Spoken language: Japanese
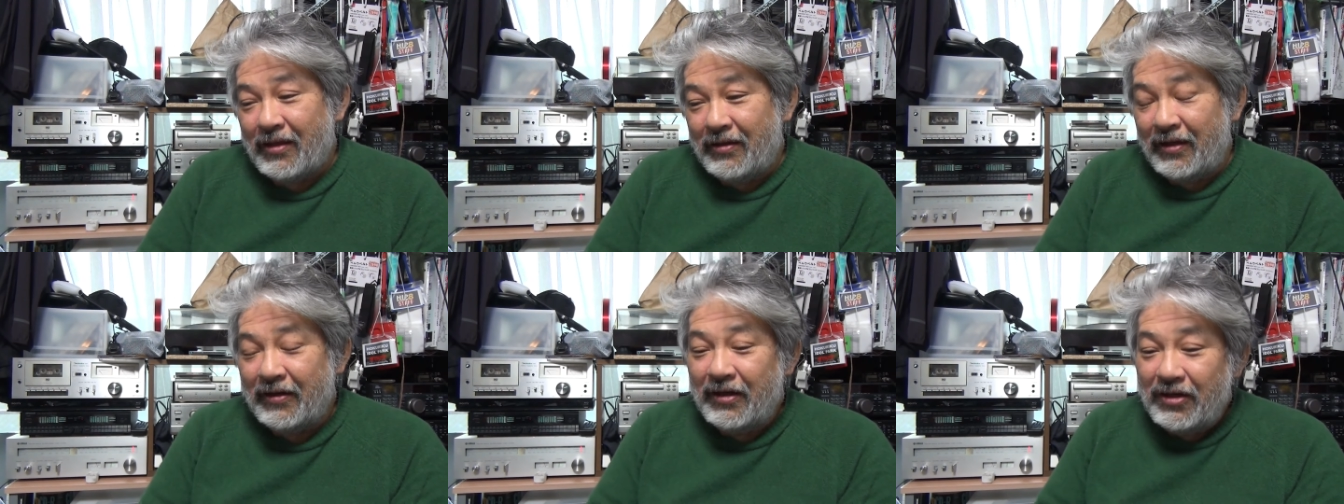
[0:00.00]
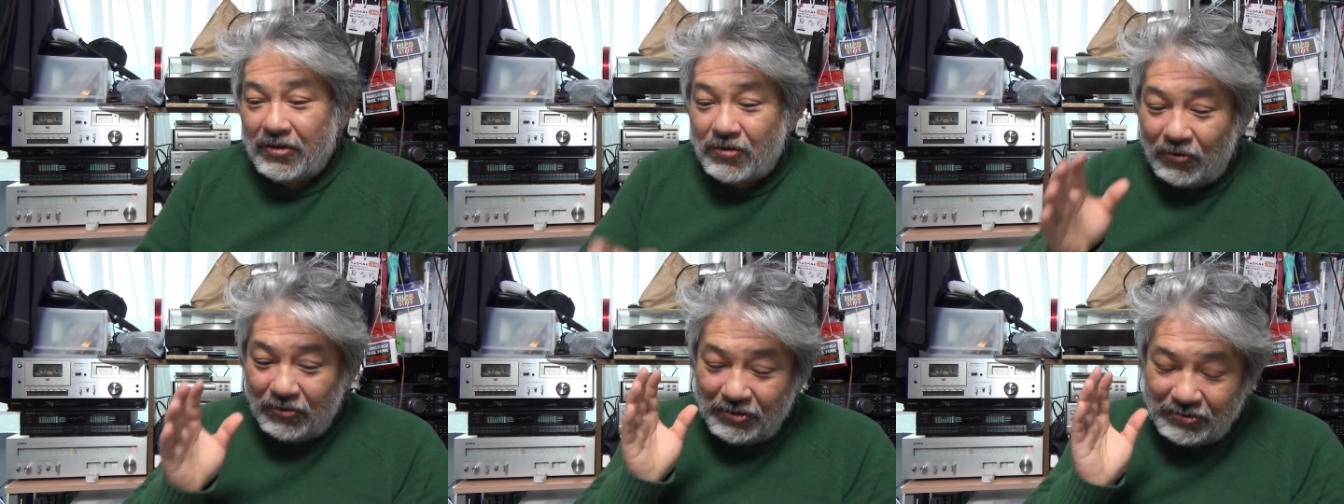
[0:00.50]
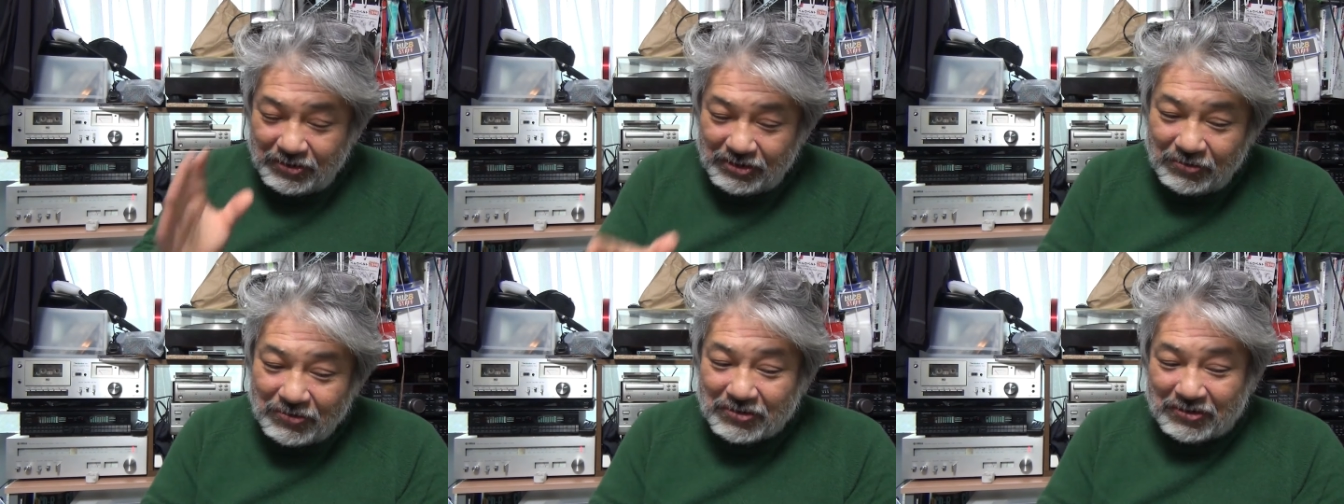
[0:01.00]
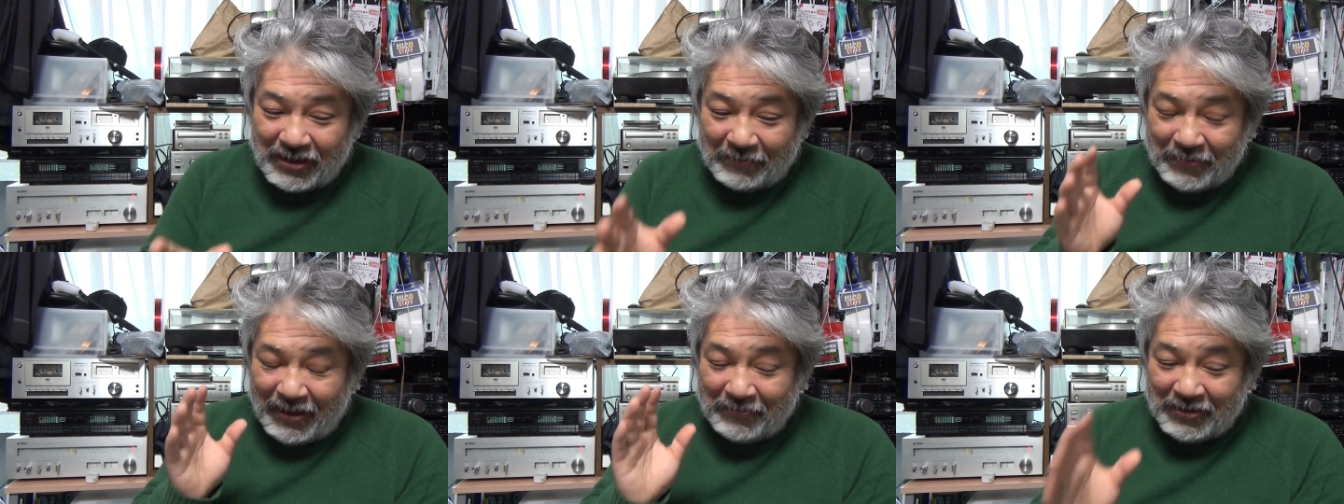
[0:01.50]
でこういう人こそねやっ
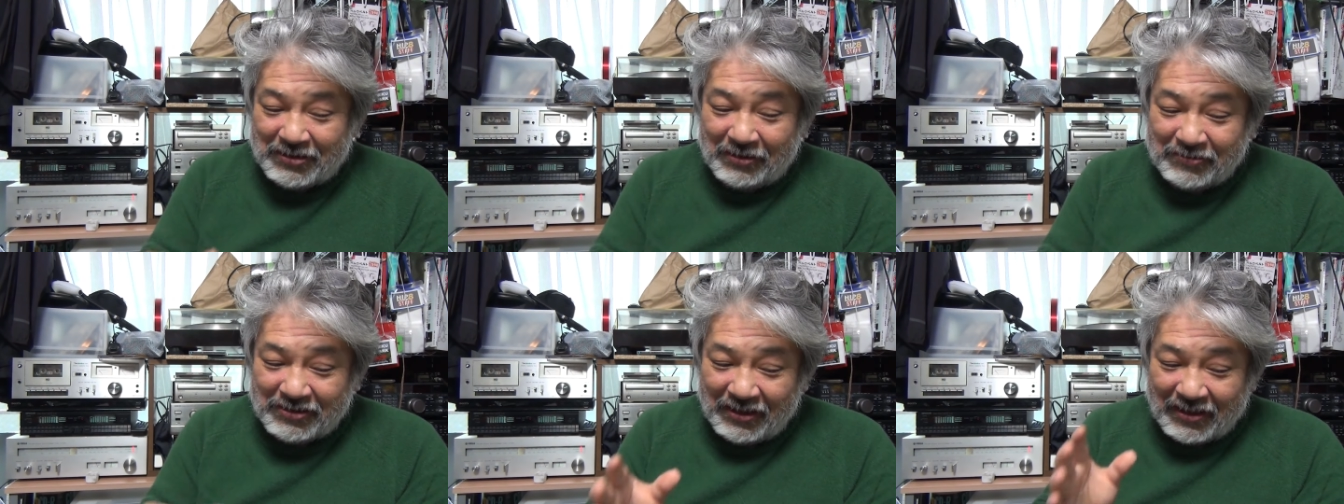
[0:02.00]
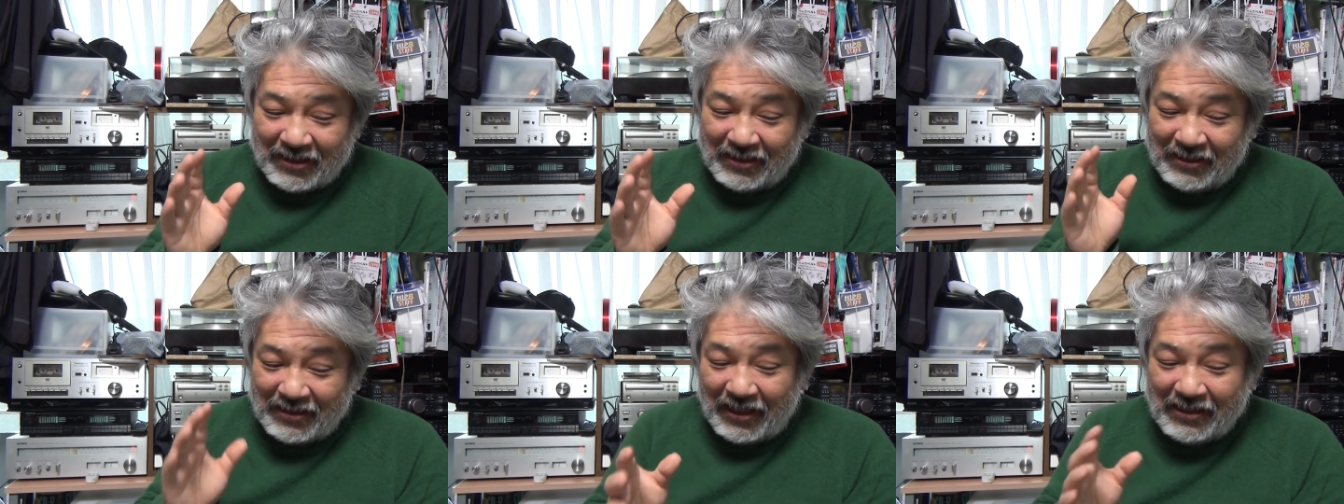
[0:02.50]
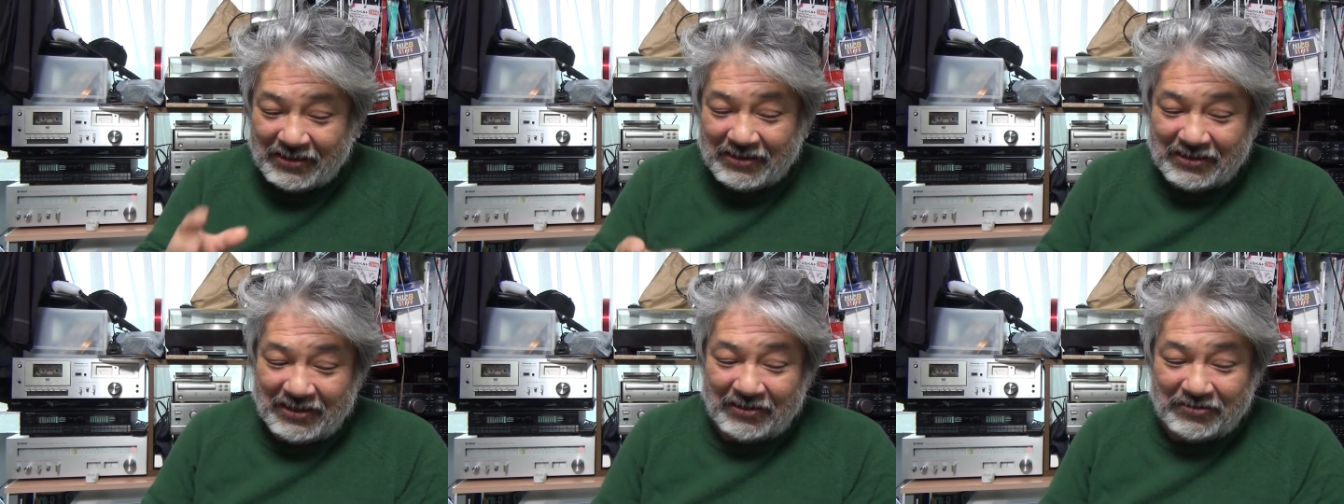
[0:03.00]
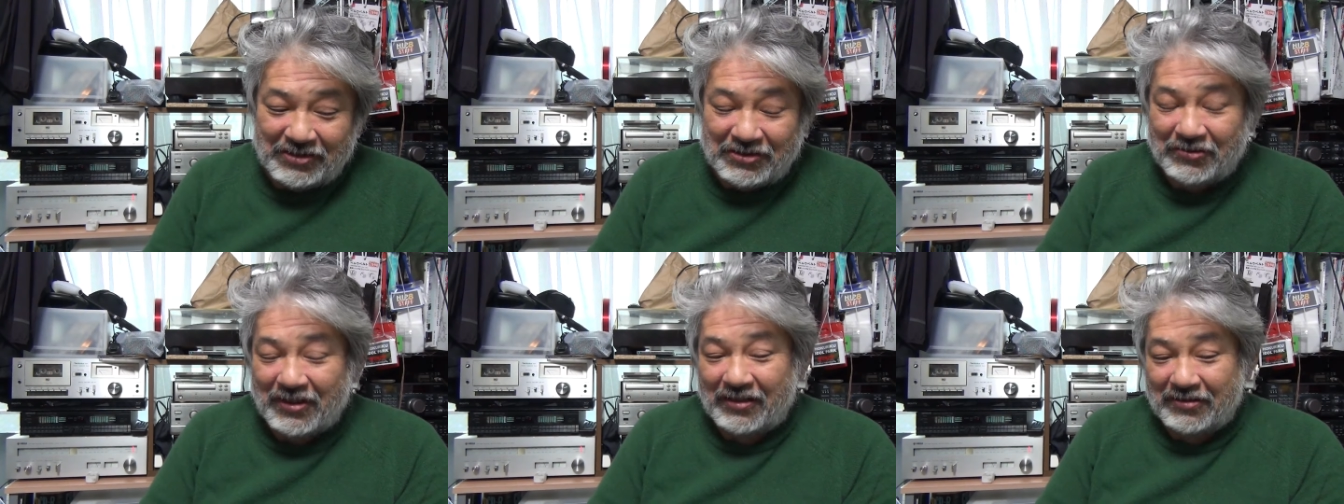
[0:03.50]
ぱりアマチュア無線界で、ね、大事にしていく必
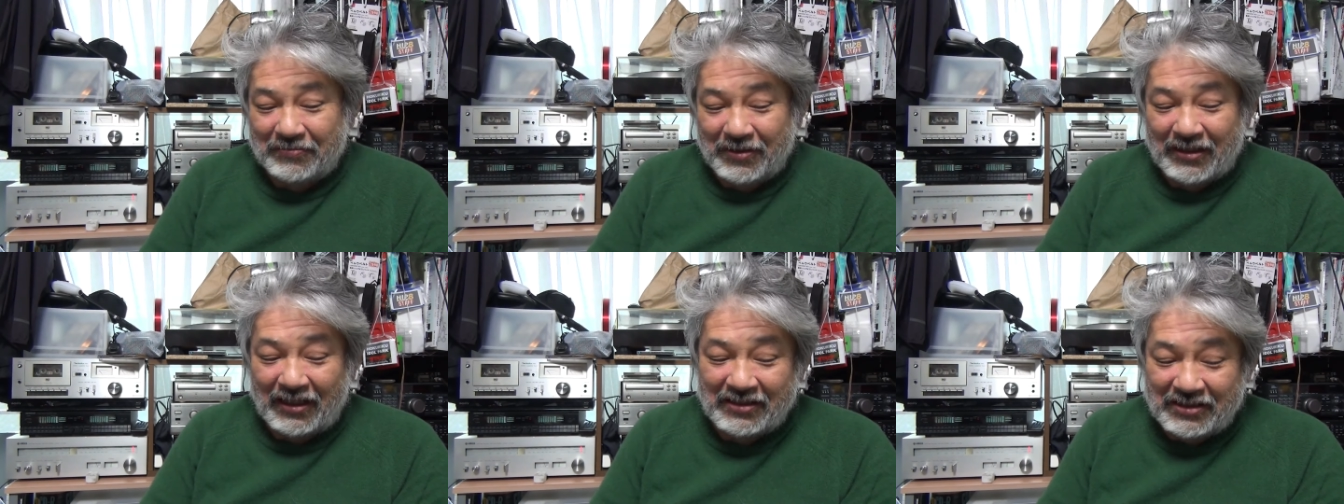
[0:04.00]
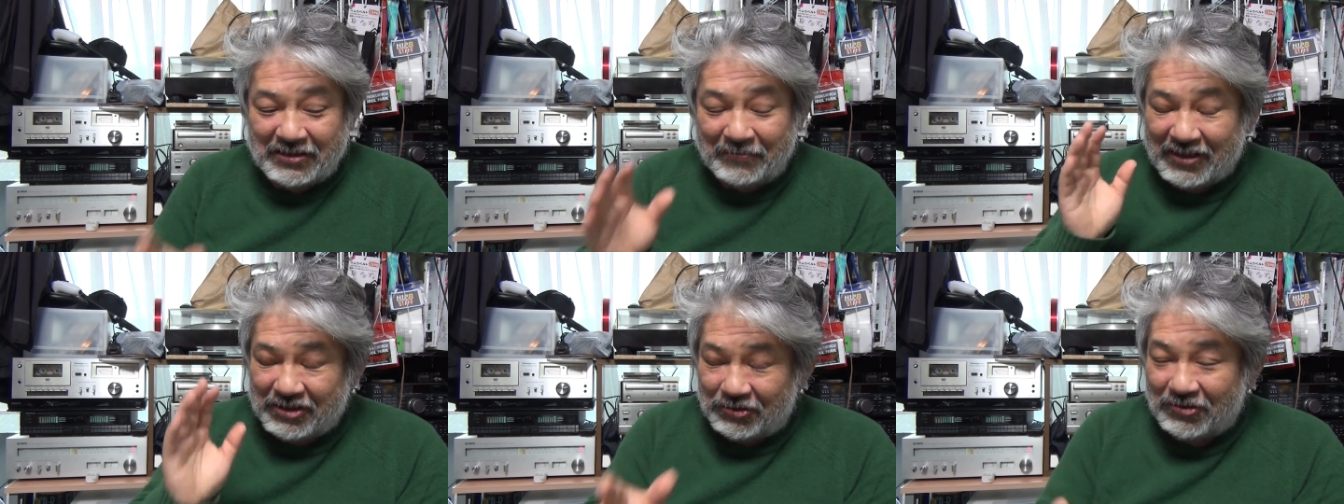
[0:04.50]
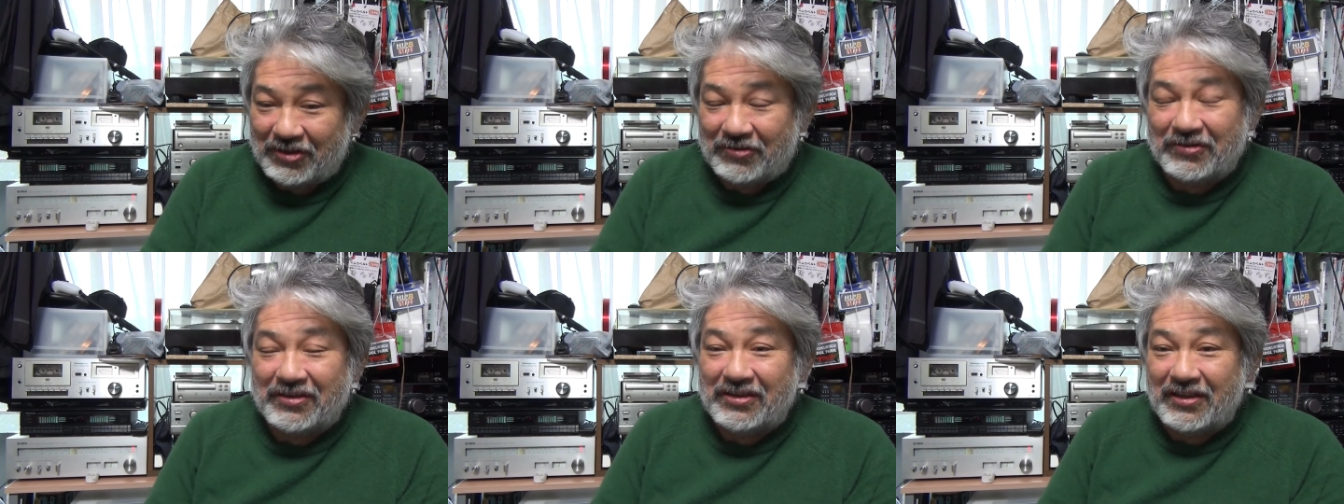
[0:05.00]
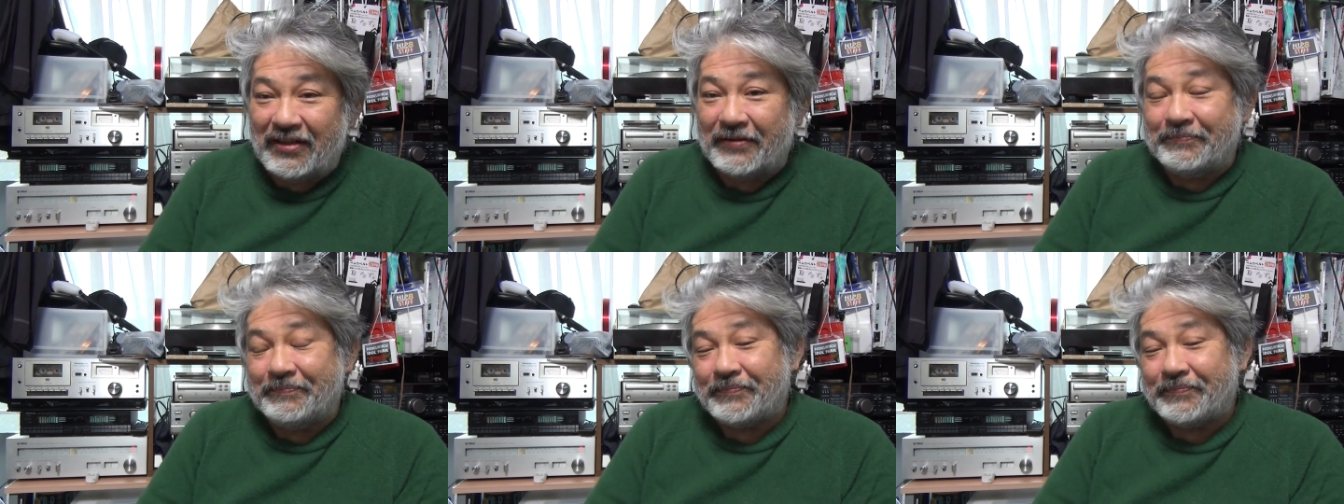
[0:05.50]
要がある、まあ、大事にしましょうってことですね。